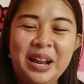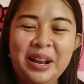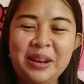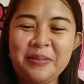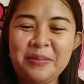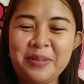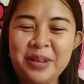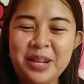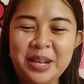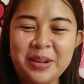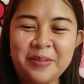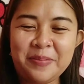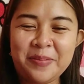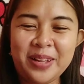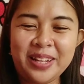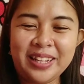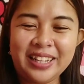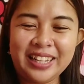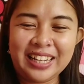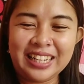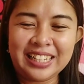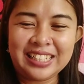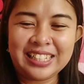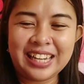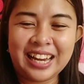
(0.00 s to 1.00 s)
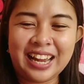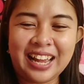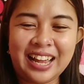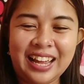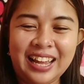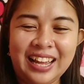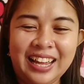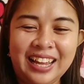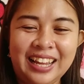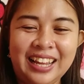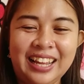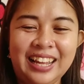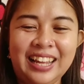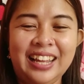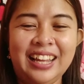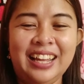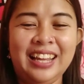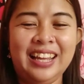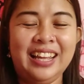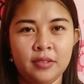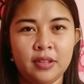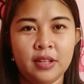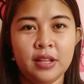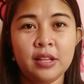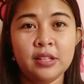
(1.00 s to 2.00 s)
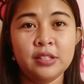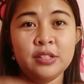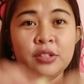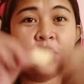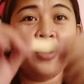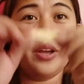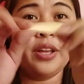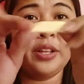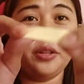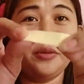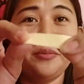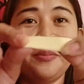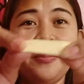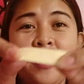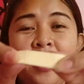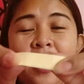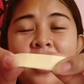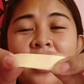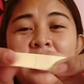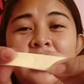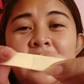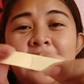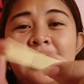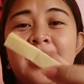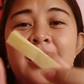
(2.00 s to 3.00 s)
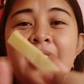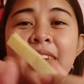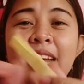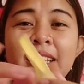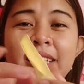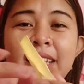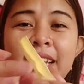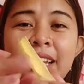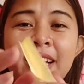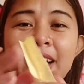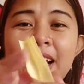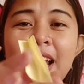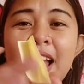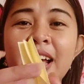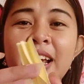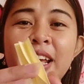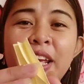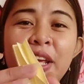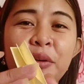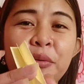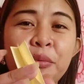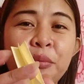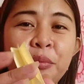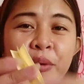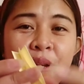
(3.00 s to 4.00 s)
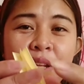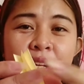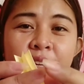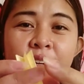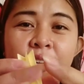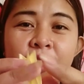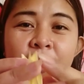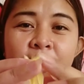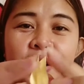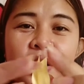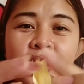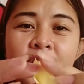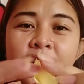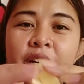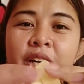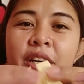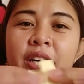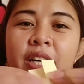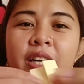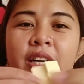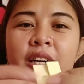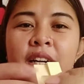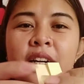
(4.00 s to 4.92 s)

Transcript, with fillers: lumilipad na siya. So, ito pa ang isa nating lucky winner.